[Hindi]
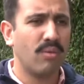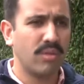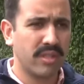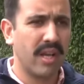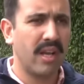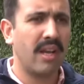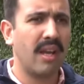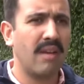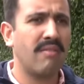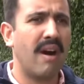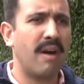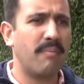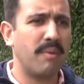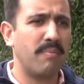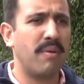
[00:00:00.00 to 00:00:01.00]
उसके लिए
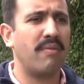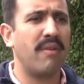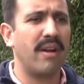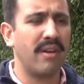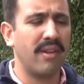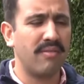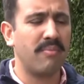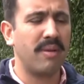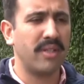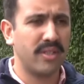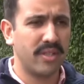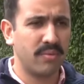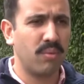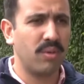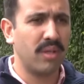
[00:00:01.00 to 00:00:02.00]
वहाँ पे प्रिवेंटिव मेजर्स